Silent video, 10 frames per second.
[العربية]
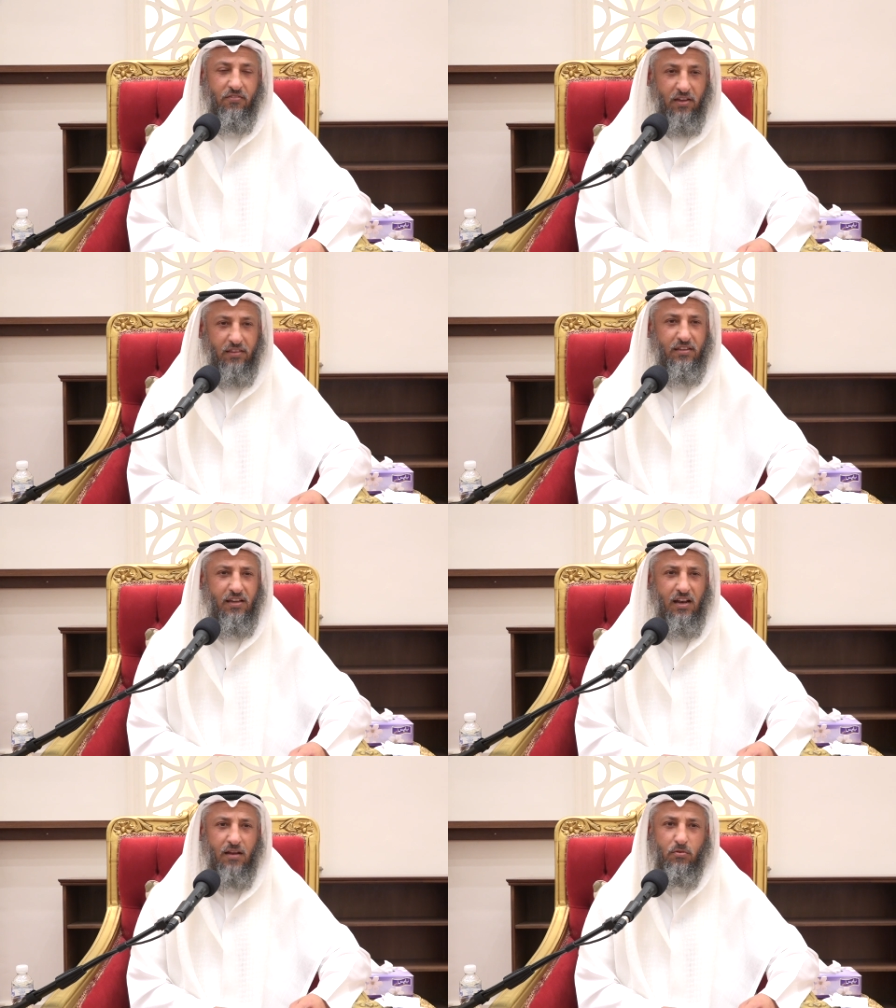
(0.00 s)
فانت
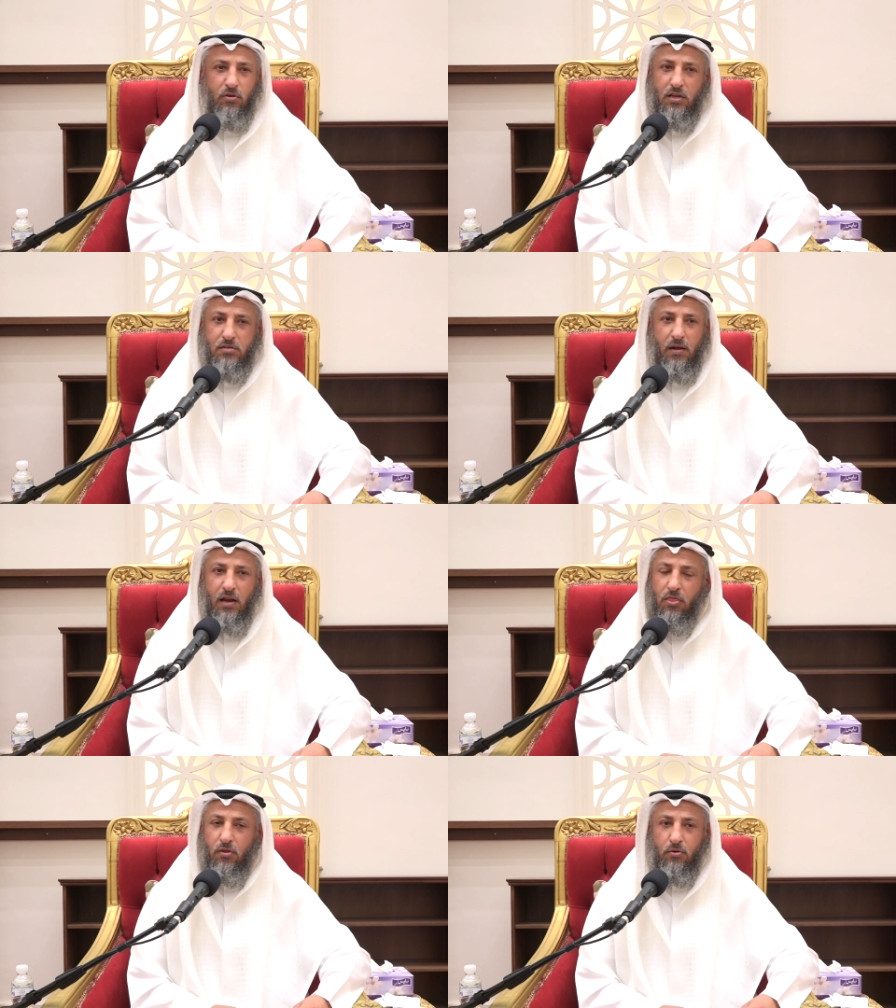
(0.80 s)
تكلم قول يا جماعه
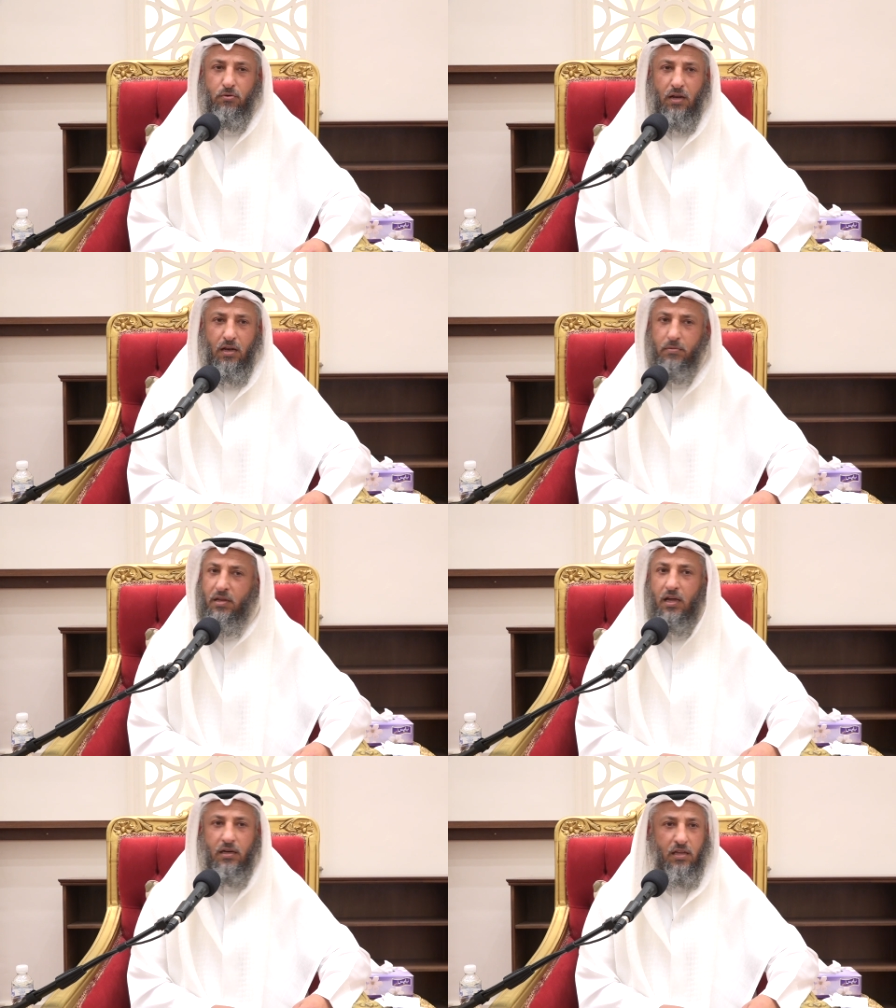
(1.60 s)
لا تضرونا اللي
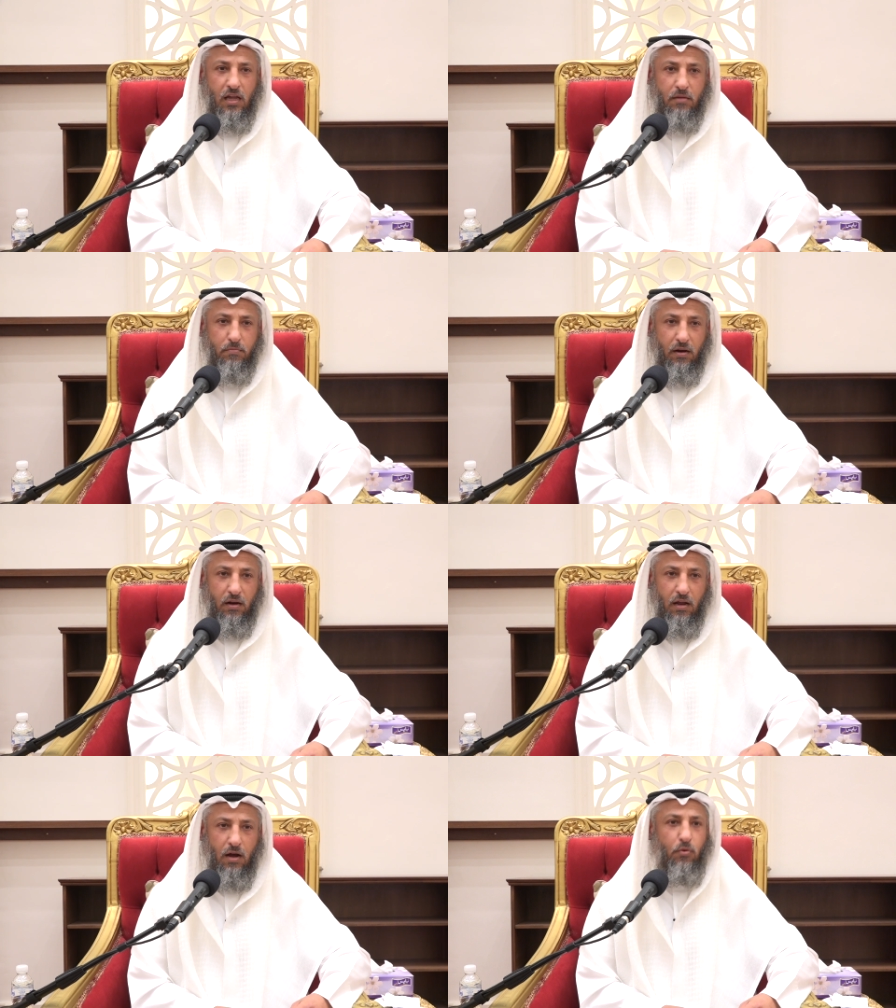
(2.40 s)
بيدخن يدخن
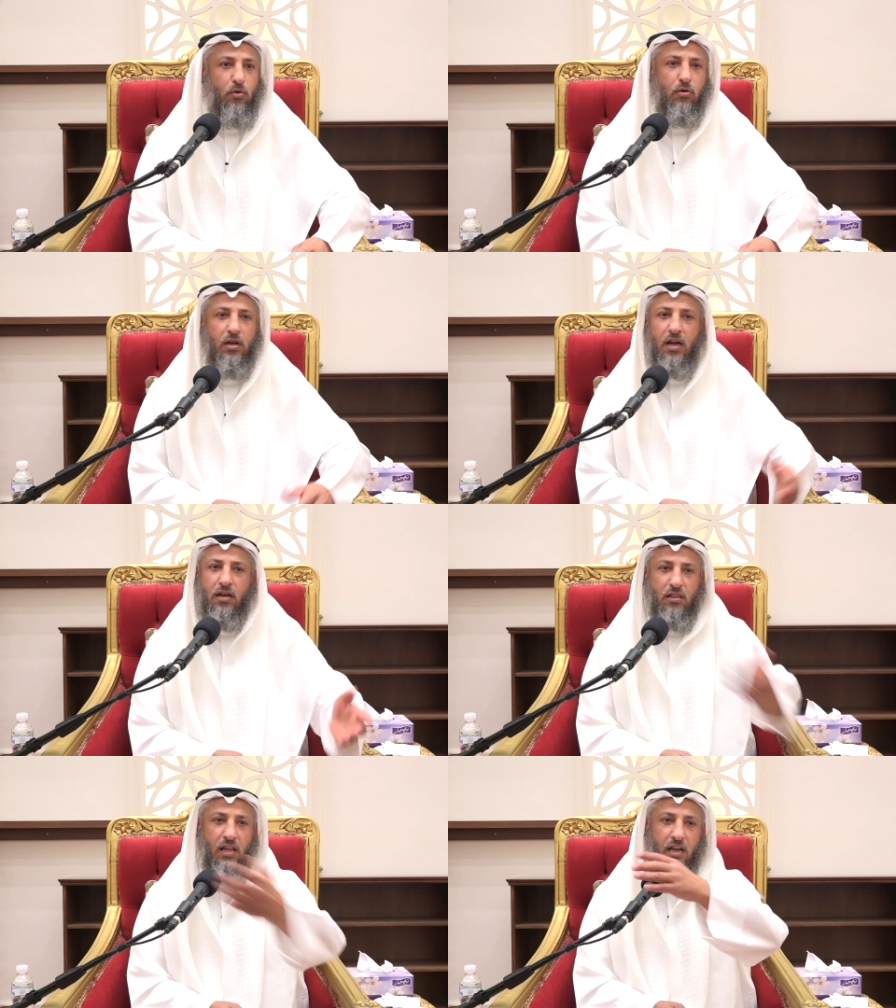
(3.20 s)
برا او يقول لنا
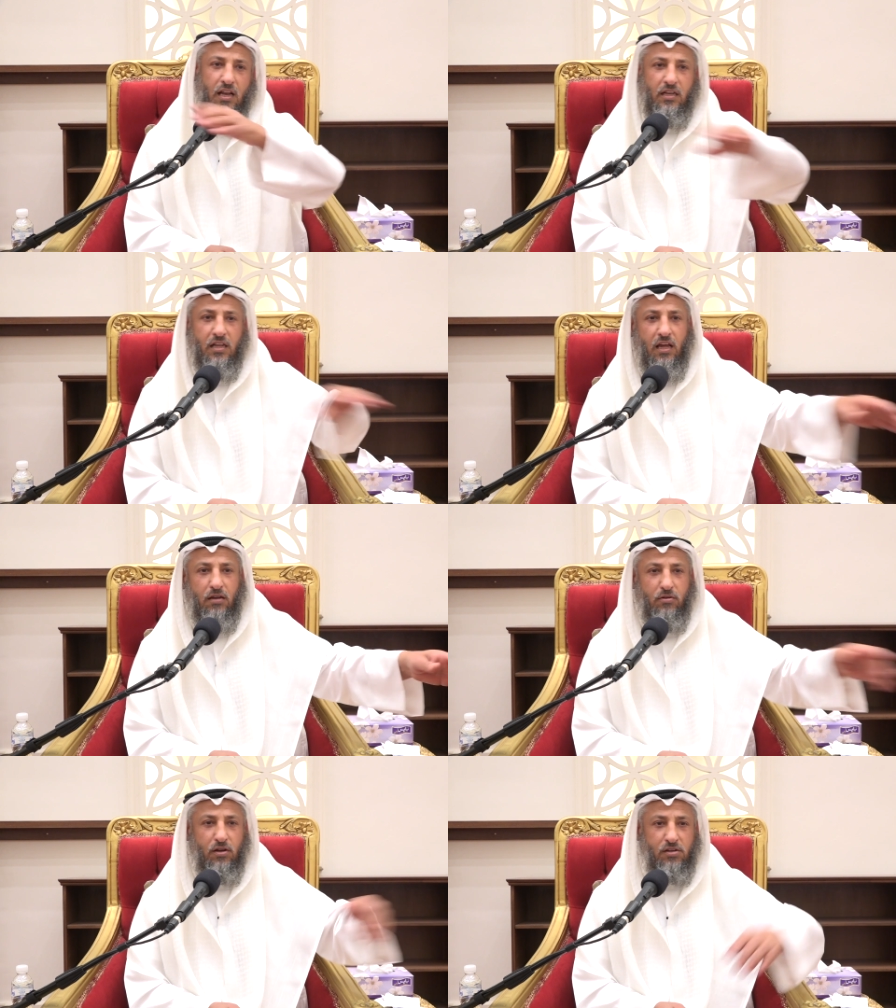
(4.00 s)
نطلع لين
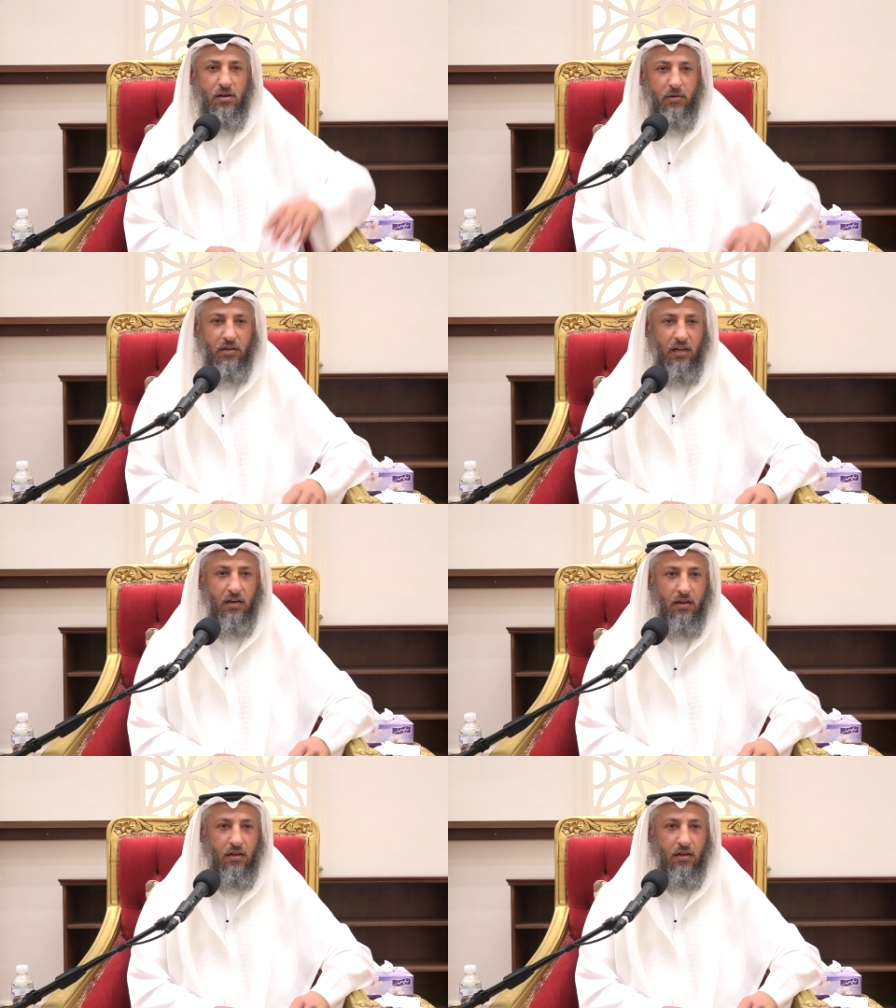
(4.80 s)
يدخن ونرجع بعدين